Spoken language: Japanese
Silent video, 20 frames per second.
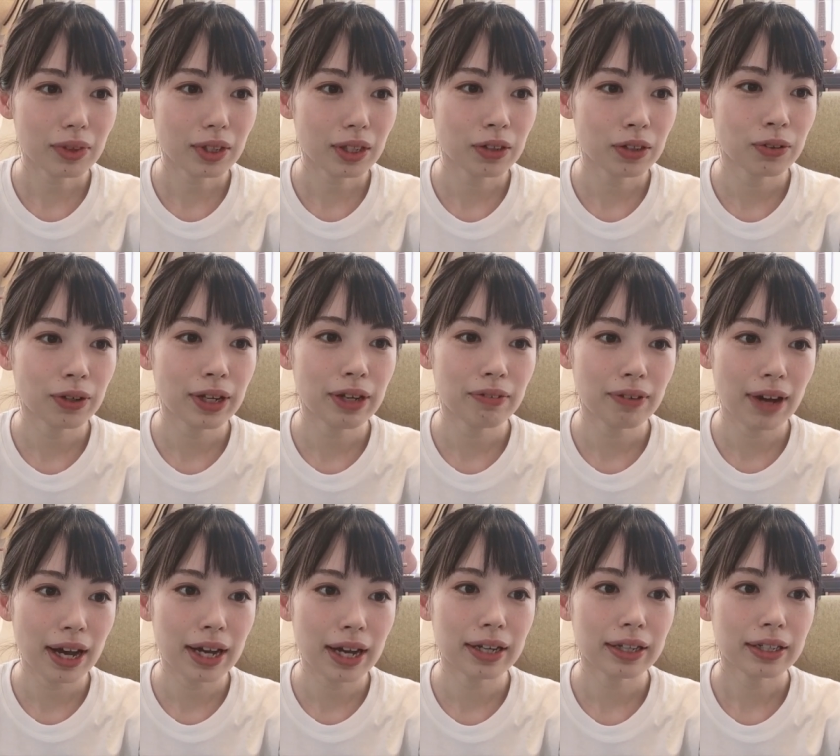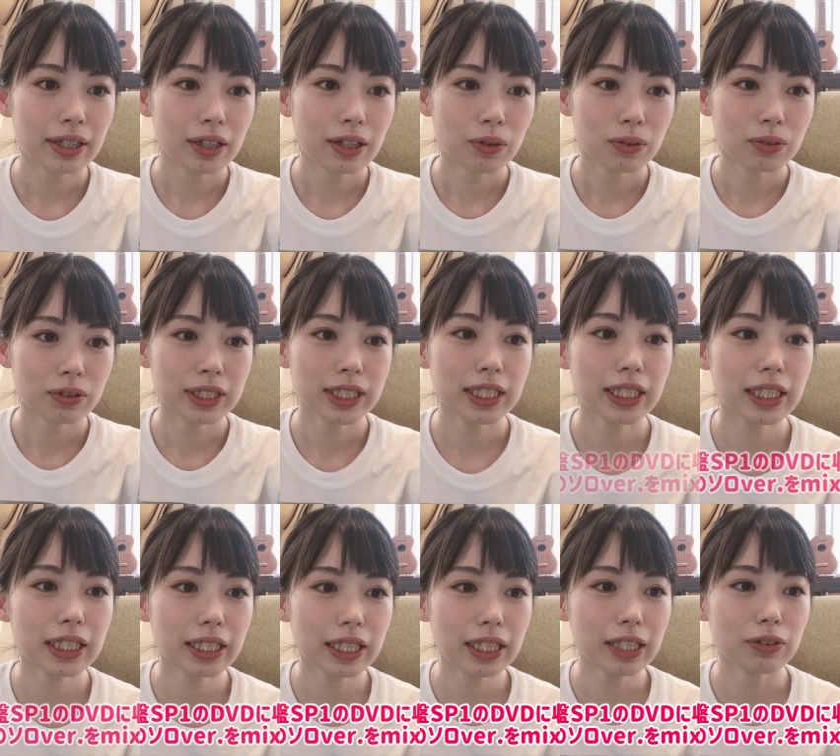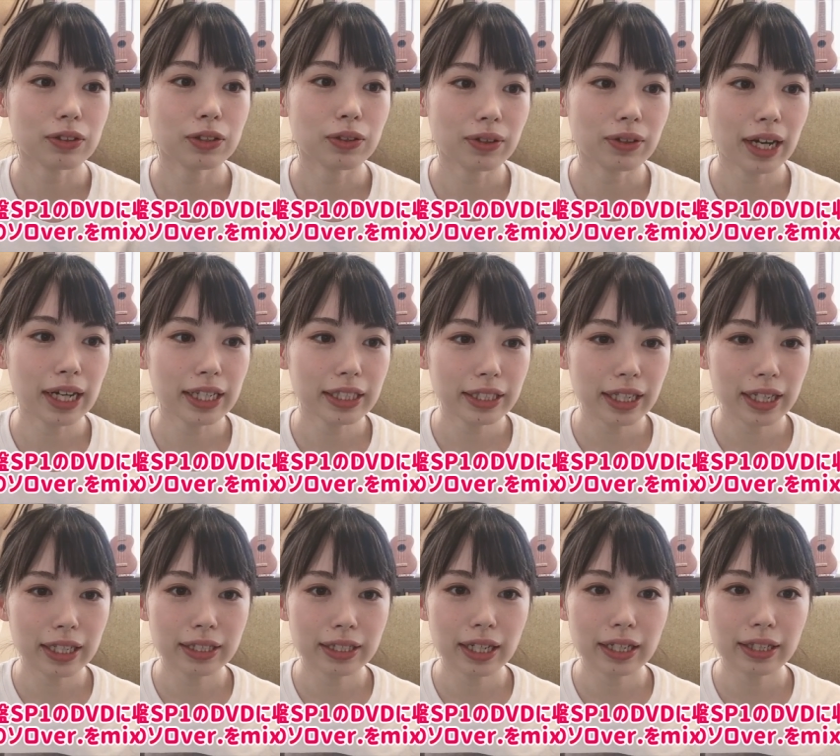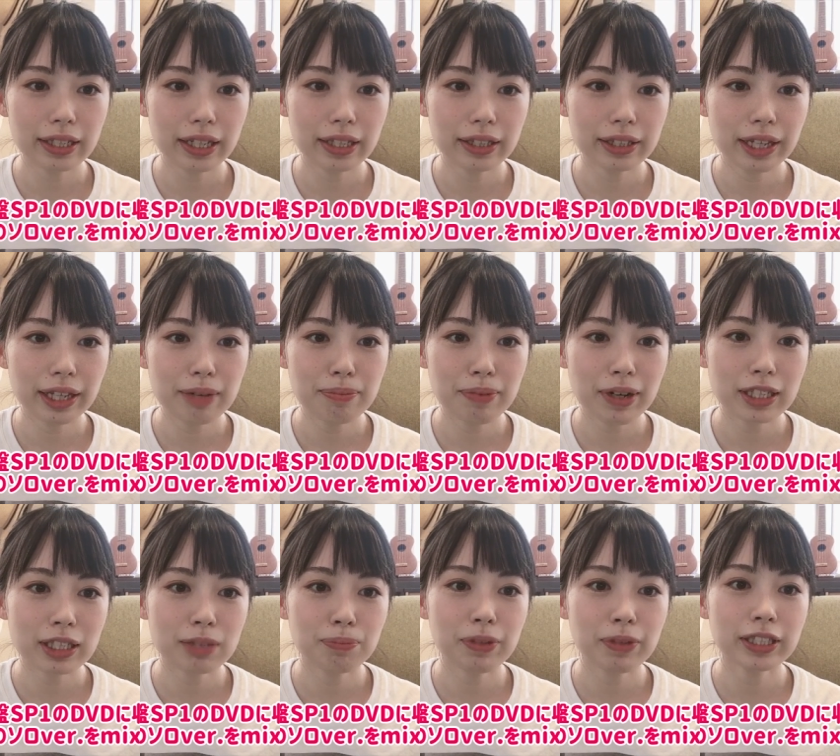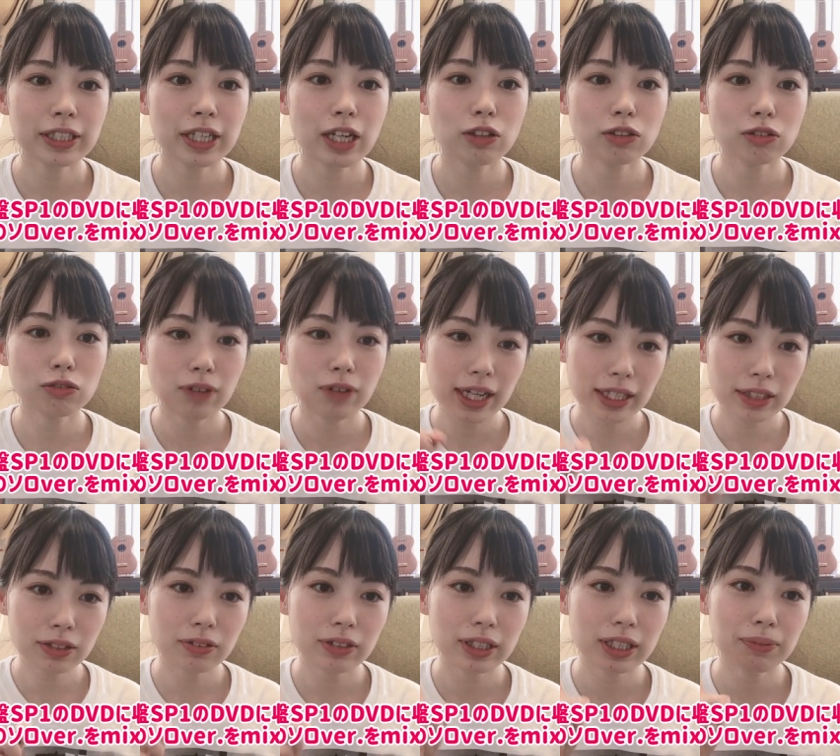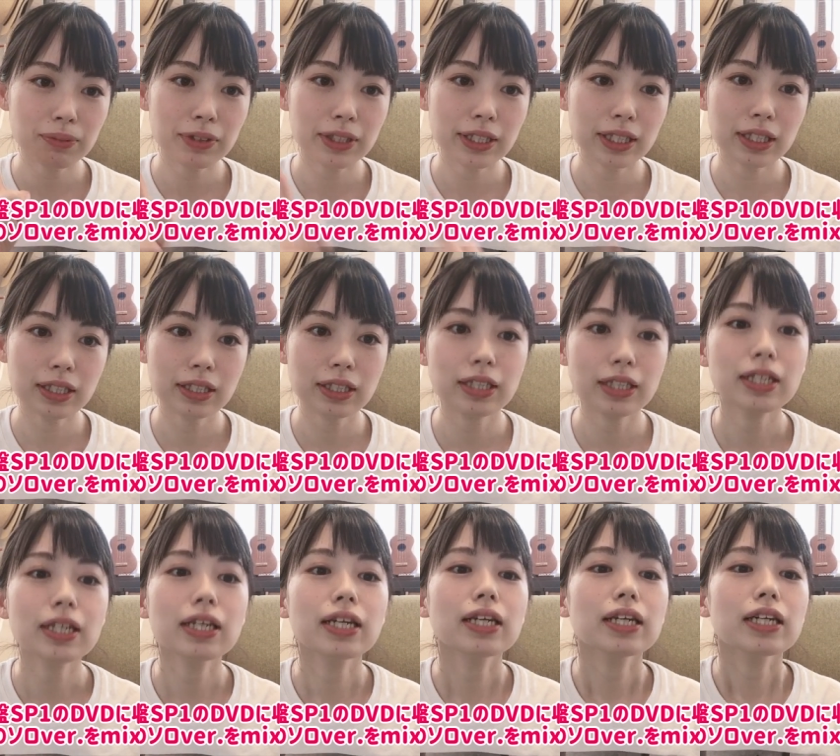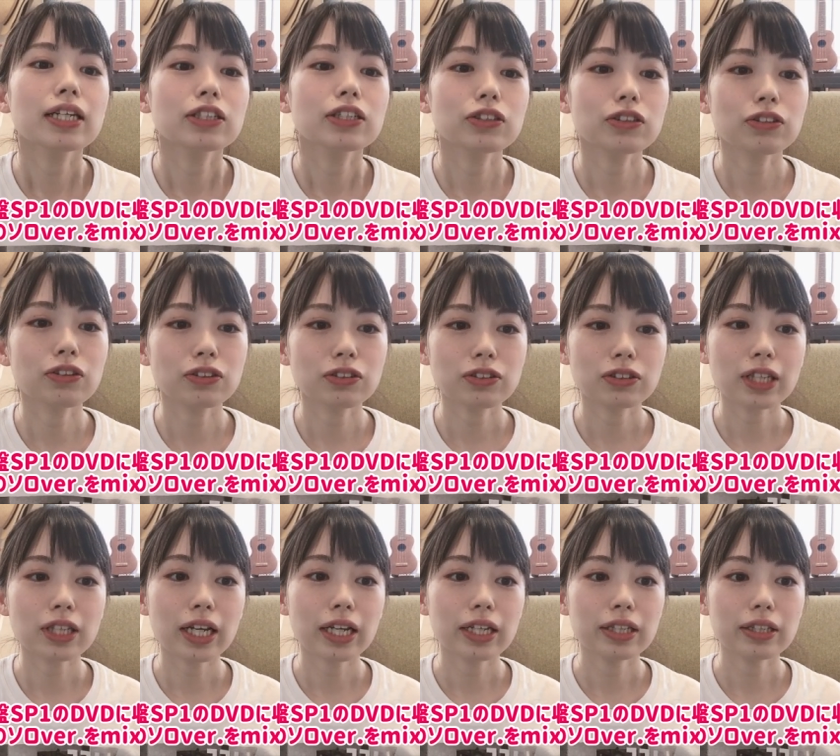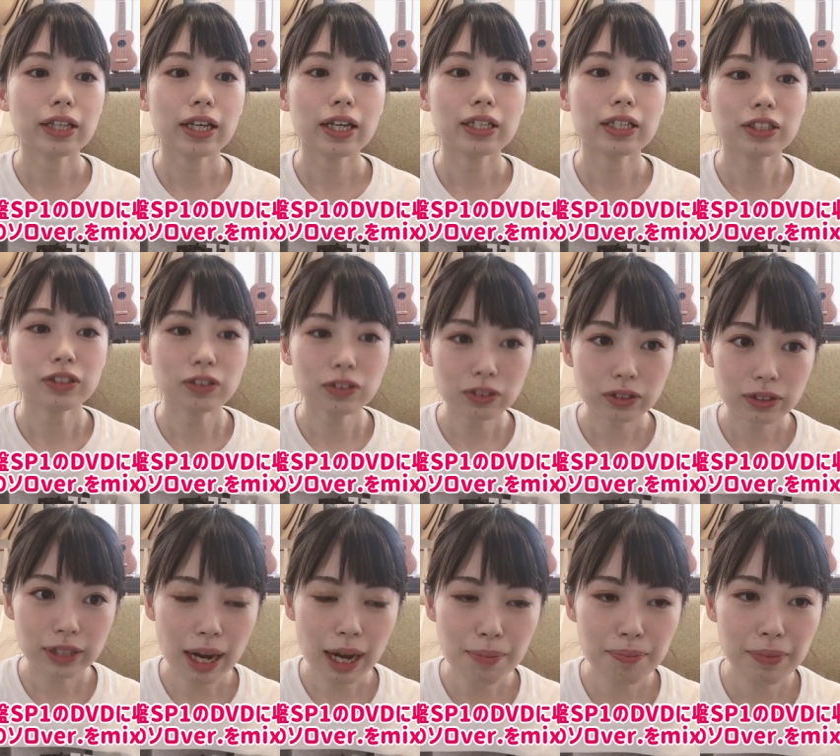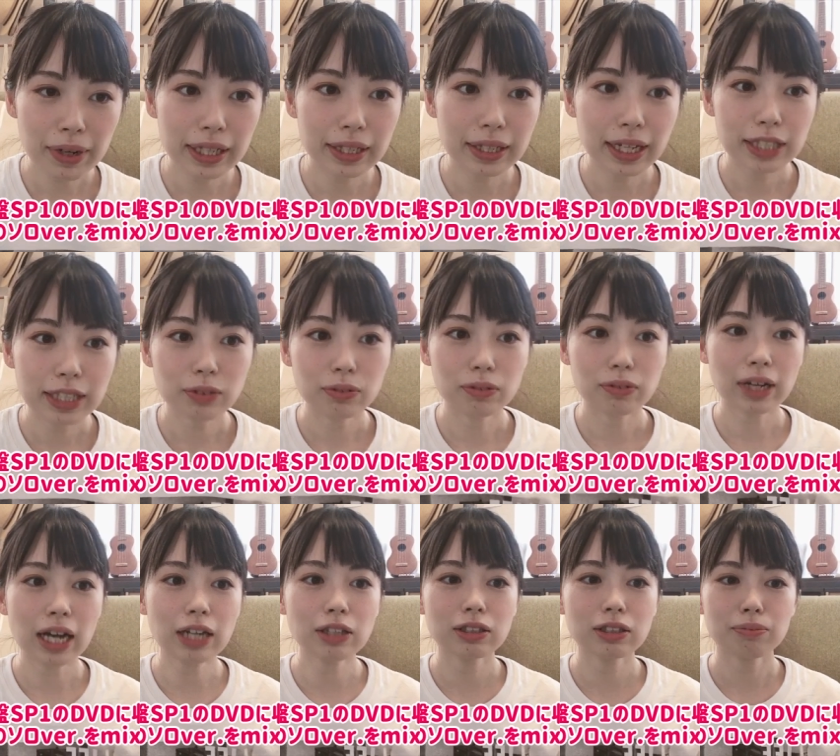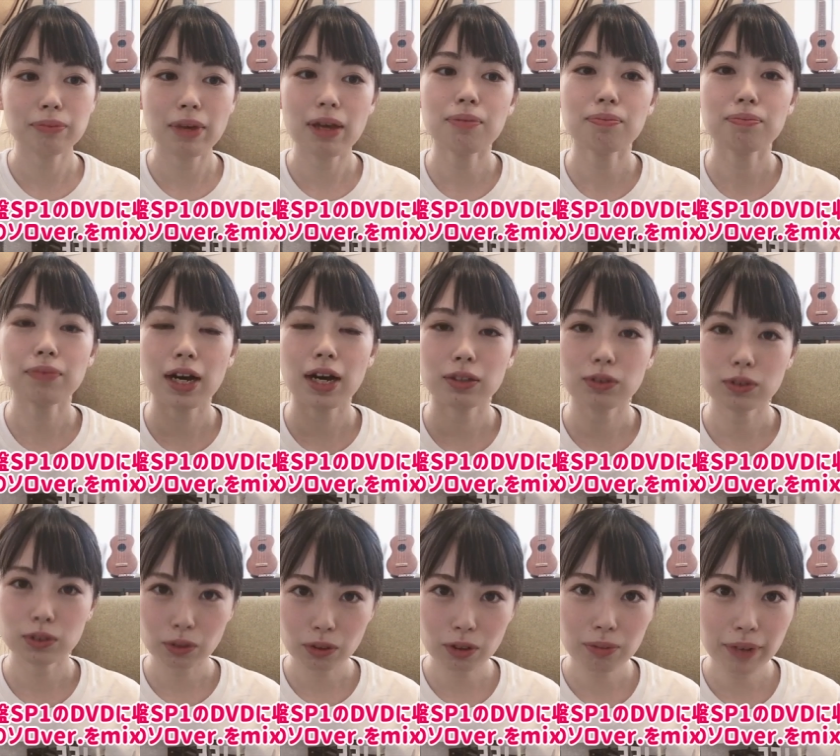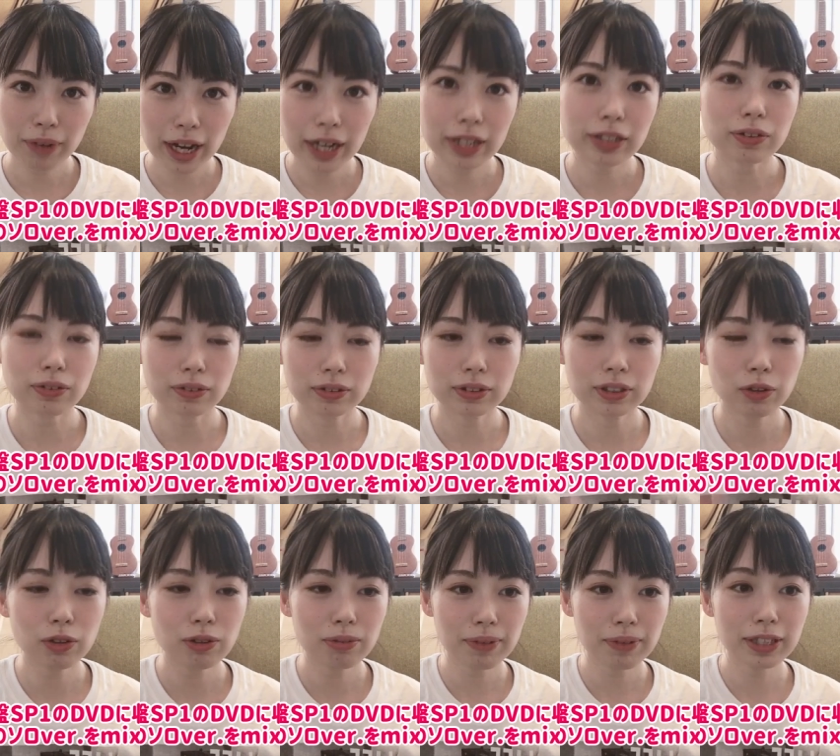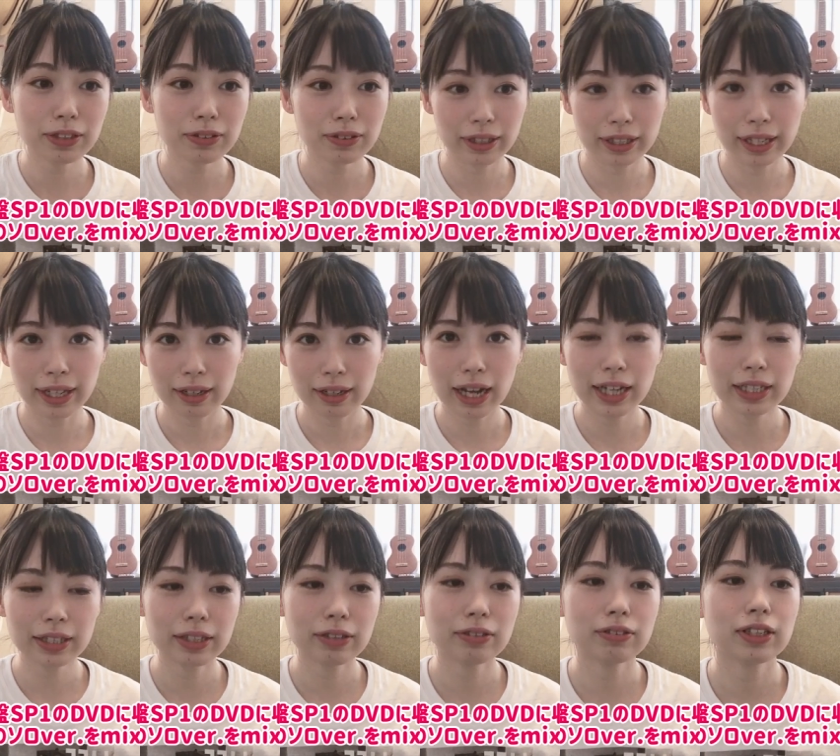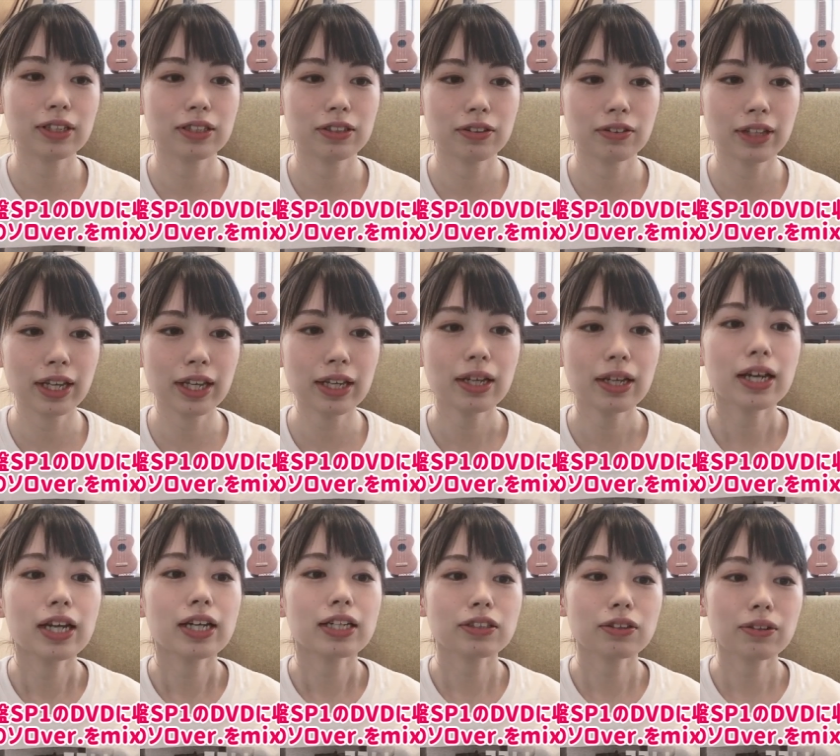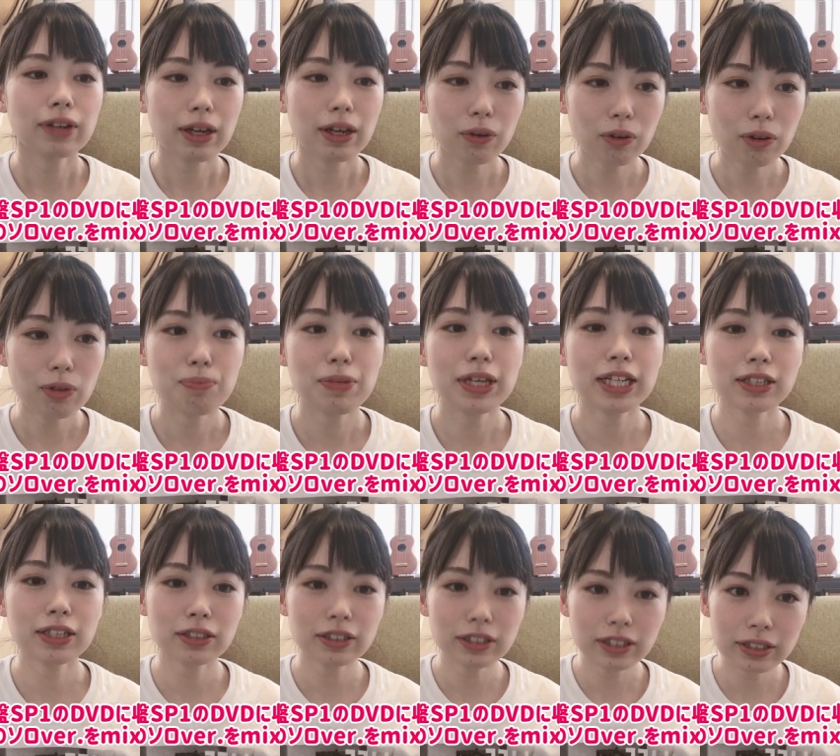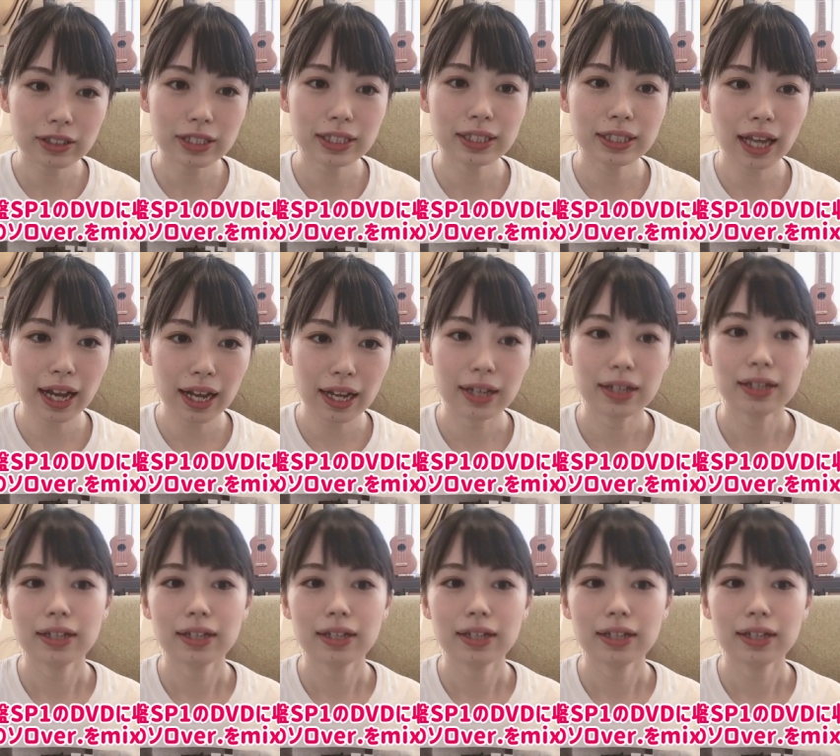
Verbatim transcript: これはこの CD の初回生産限定版スペシャル1の DVD に収録されている「頑張れないよ」の各メンバーのソロバージョンソロバージョンがね入ってるんですよねそれをミックスした